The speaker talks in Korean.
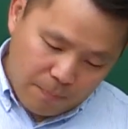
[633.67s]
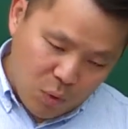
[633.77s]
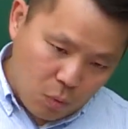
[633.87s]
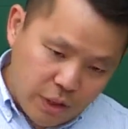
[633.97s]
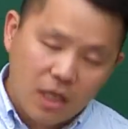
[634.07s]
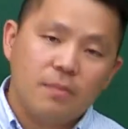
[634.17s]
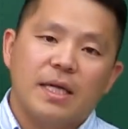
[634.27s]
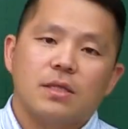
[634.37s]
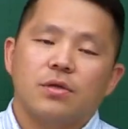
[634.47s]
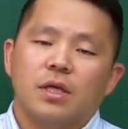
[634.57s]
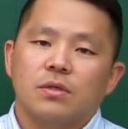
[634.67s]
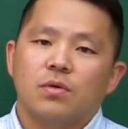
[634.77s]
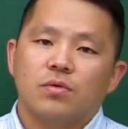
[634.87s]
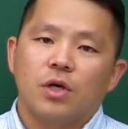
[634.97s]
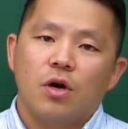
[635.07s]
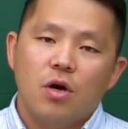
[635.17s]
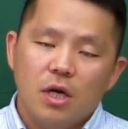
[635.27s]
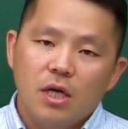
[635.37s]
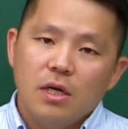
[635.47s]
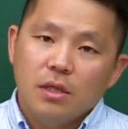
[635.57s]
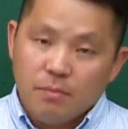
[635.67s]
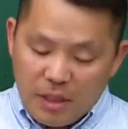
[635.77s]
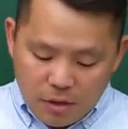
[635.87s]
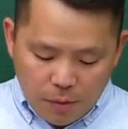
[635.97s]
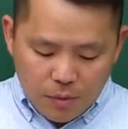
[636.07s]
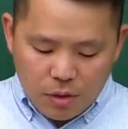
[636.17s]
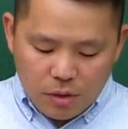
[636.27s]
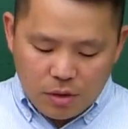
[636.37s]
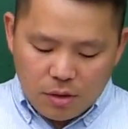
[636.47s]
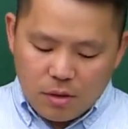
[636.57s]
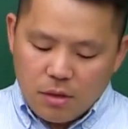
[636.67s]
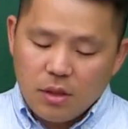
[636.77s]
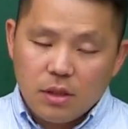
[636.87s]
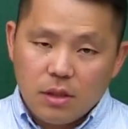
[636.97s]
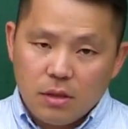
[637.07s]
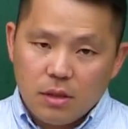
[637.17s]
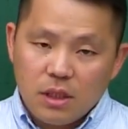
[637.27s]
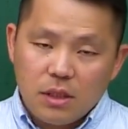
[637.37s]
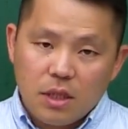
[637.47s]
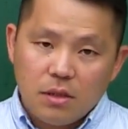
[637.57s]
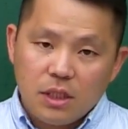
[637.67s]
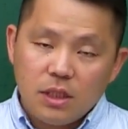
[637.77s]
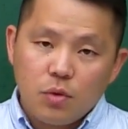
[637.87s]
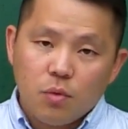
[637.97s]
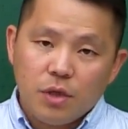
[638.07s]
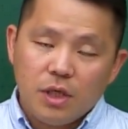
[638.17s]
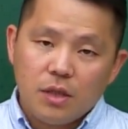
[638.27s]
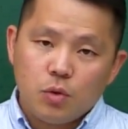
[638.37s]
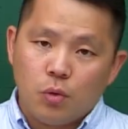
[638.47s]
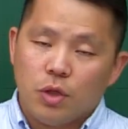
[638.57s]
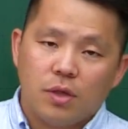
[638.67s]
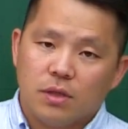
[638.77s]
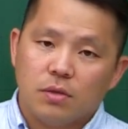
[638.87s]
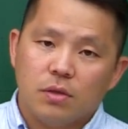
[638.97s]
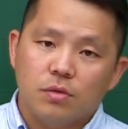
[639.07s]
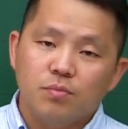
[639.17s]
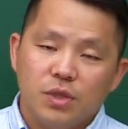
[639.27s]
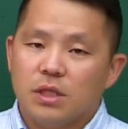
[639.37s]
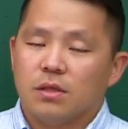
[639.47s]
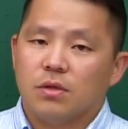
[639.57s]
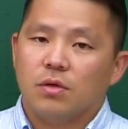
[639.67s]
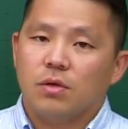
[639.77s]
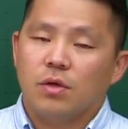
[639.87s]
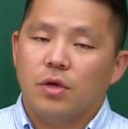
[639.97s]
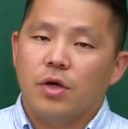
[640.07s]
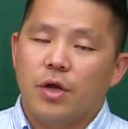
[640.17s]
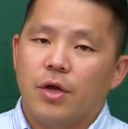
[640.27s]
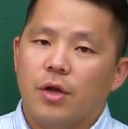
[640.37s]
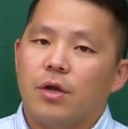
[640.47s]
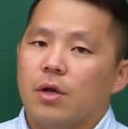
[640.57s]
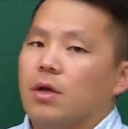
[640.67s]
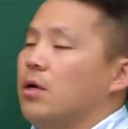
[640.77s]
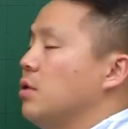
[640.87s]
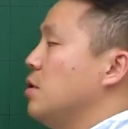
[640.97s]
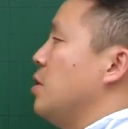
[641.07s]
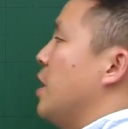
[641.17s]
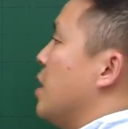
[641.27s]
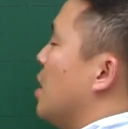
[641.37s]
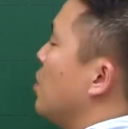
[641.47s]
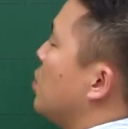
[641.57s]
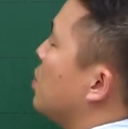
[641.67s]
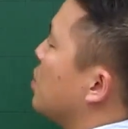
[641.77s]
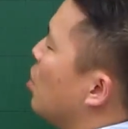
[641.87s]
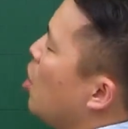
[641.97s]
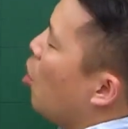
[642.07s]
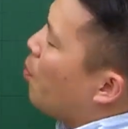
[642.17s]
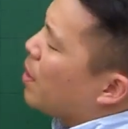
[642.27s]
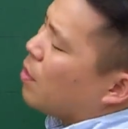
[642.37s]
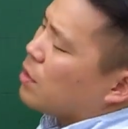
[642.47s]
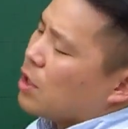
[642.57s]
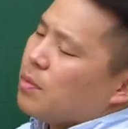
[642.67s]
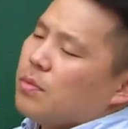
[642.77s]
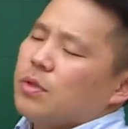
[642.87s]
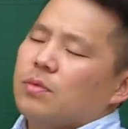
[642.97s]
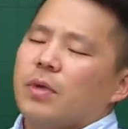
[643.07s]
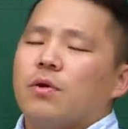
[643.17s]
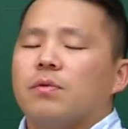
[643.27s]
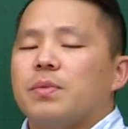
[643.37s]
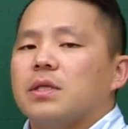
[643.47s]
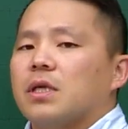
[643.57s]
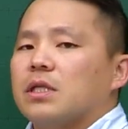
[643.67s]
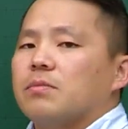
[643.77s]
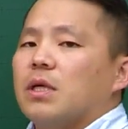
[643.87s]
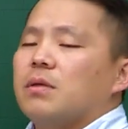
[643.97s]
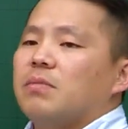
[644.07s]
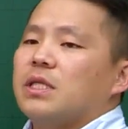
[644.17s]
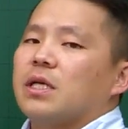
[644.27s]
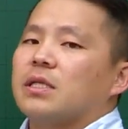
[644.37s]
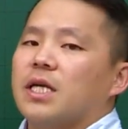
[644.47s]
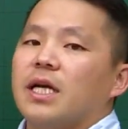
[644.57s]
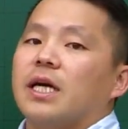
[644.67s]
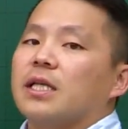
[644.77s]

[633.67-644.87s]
동작을 만들어내는 거고요. 민첩성은 신체를 신속히 조정하는 것, 움직이는 거. 예. 를 얘기를 할 수 있어요. 어떻게 보면 좀 내용이 비슷하지만 미세한 차이가